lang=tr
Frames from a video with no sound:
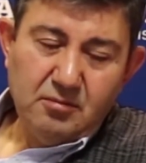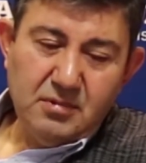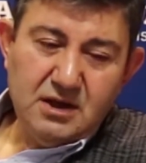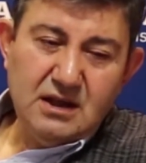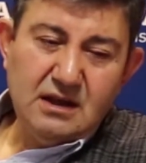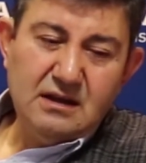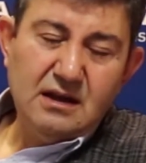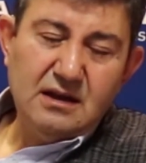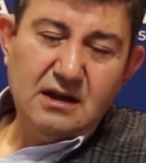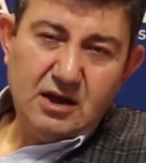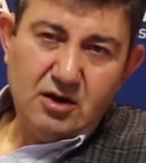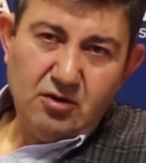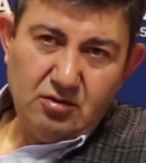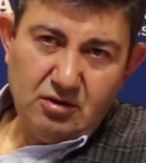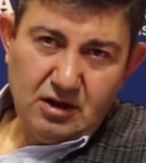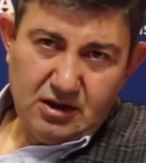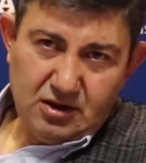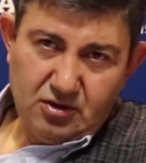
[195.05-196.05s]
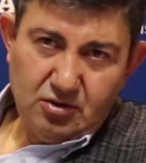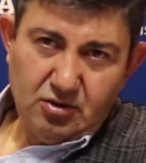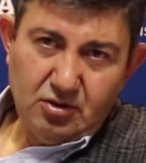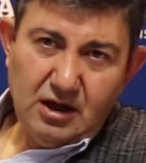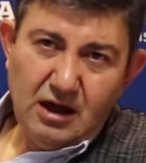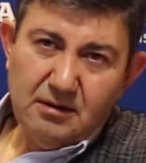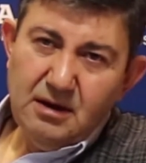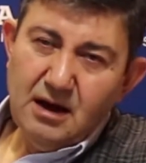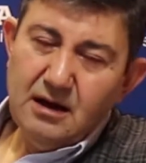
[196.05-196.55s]
Bizde de rekorlar
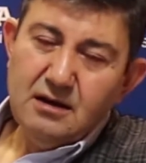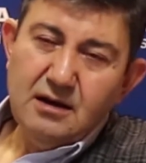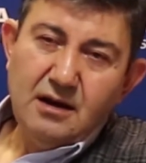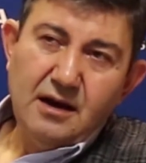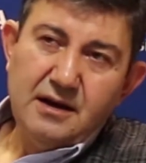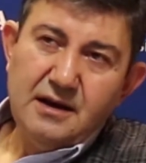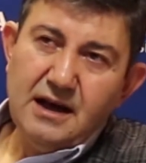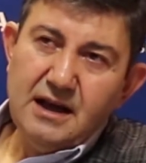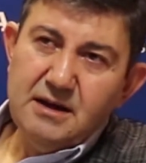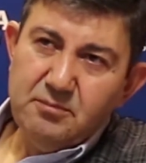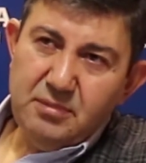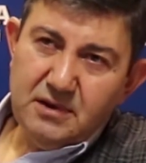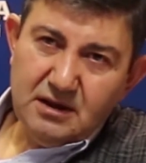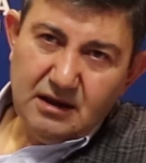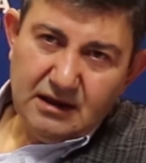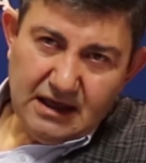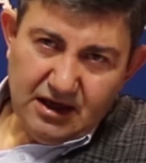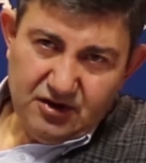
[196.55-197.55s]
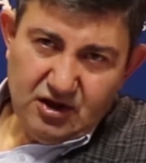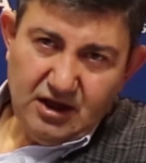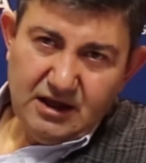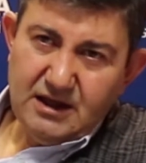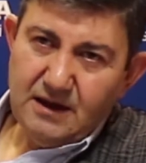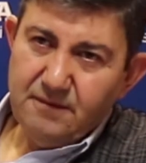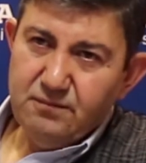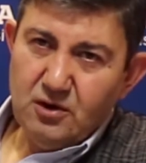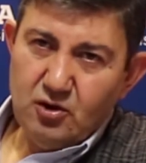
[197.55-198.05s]
kırılıyor ama yani
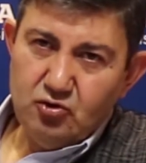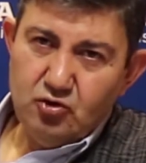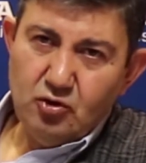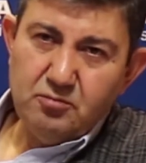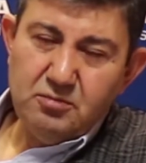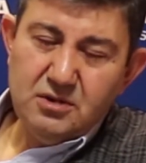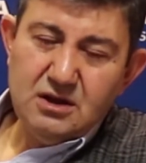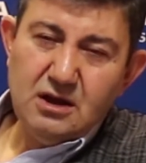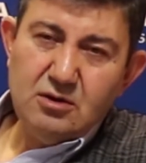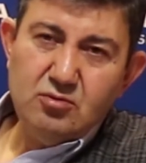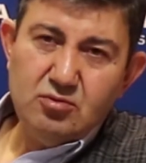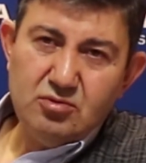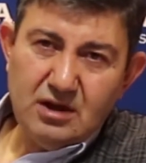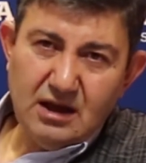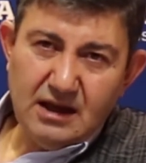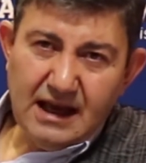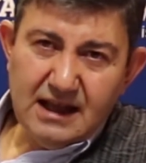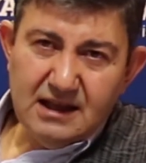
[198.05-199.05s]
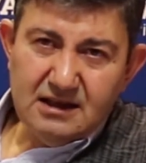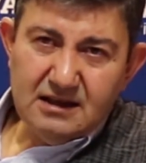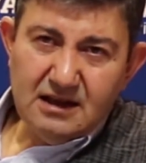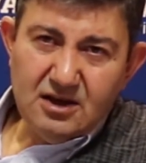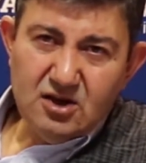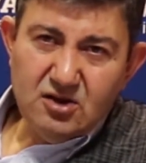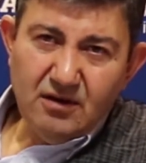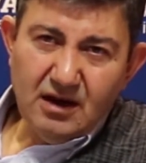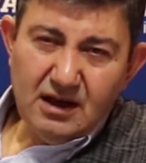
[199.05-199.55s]
gerçek enflasyon bizde
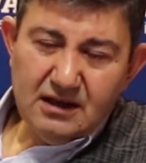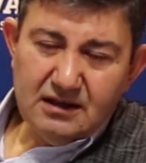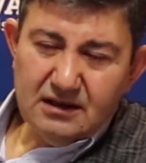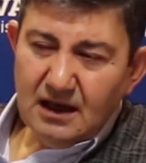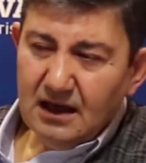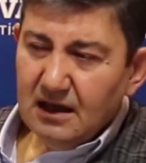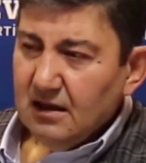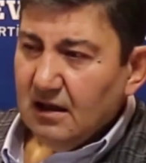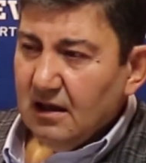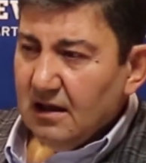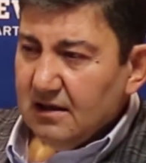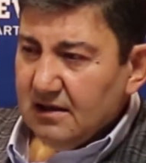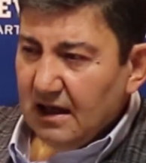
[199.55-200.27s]
%50'ler civarında.